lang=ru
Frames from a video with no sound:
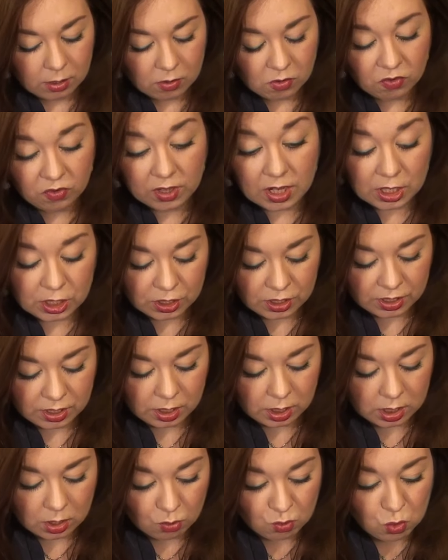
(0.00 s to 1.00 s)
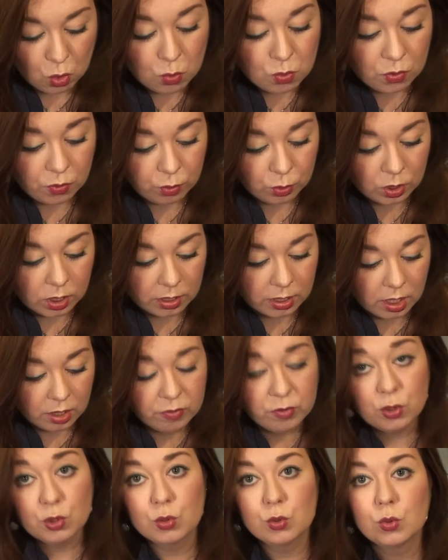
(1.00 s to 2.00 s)
влажности там в обувь. Вот когда
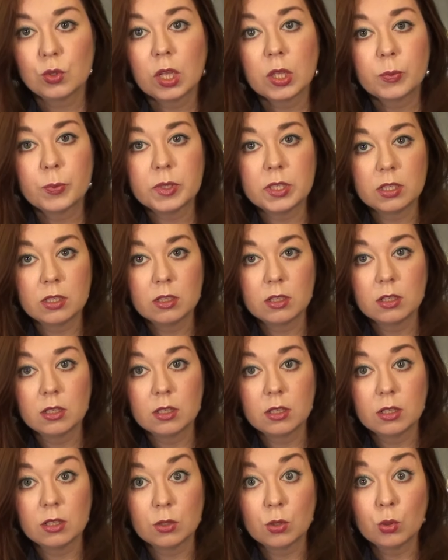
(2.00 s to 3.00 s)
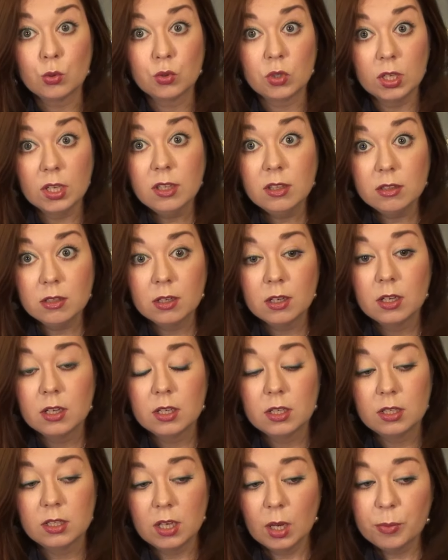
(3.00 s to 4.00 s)
я вижу надпись «don't eat»,
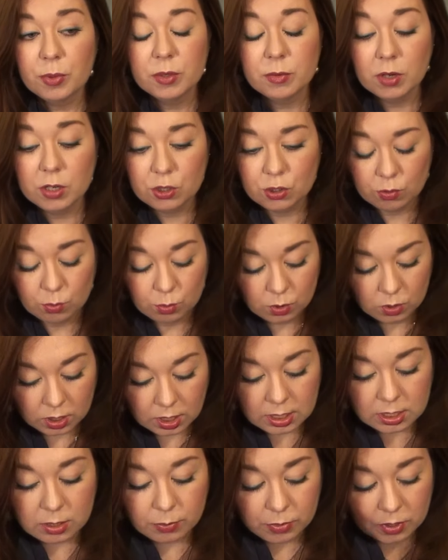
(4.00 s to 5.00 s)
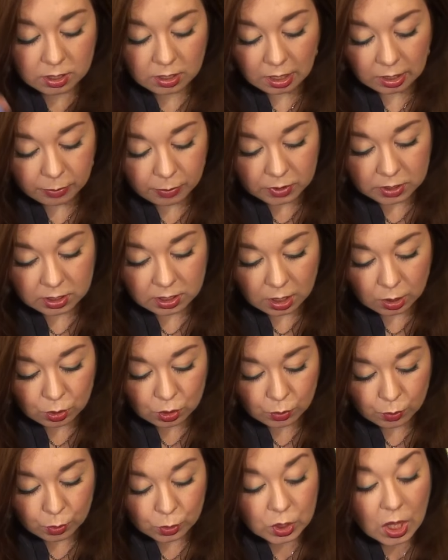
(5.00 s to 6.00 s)
я понимаю, что вот если бы не надпись, я
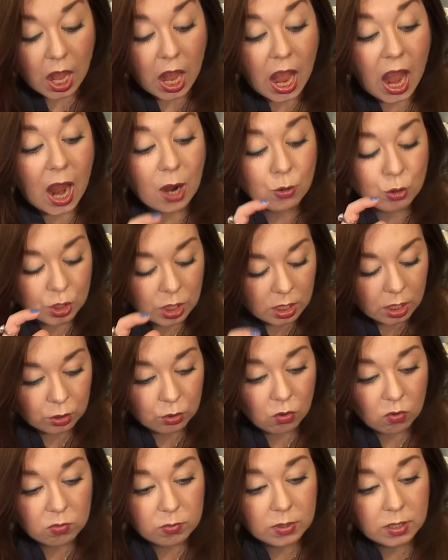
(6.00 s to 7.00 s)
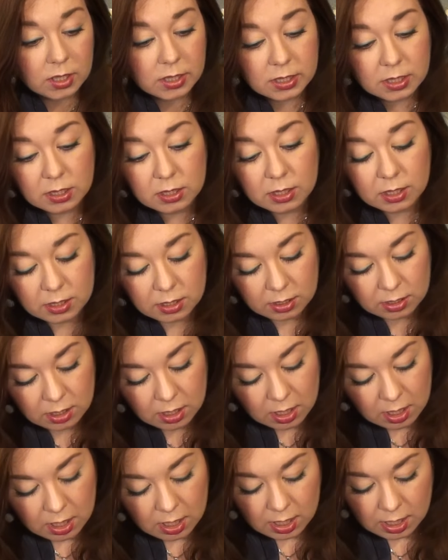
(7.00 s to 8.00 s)
уже просто уже готова была их заглотить.
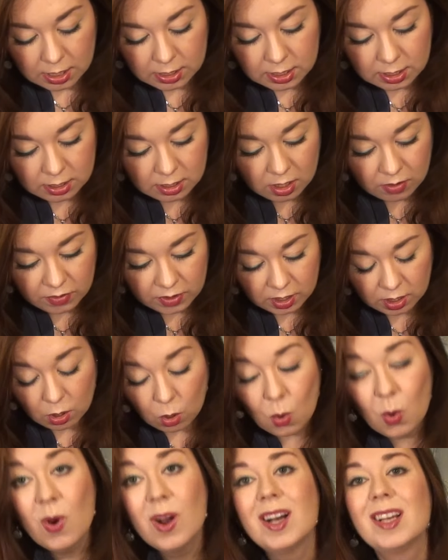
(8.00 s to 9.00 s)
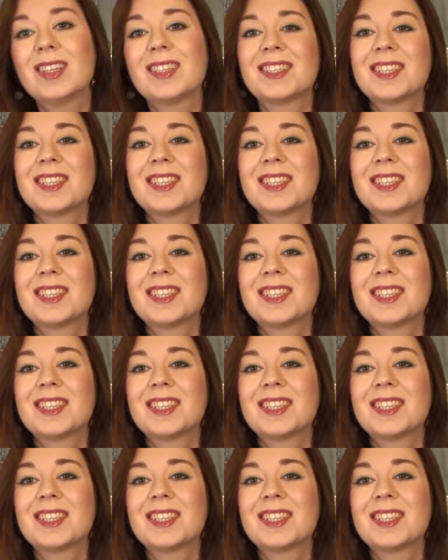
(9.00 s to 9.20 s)
А состав-то, а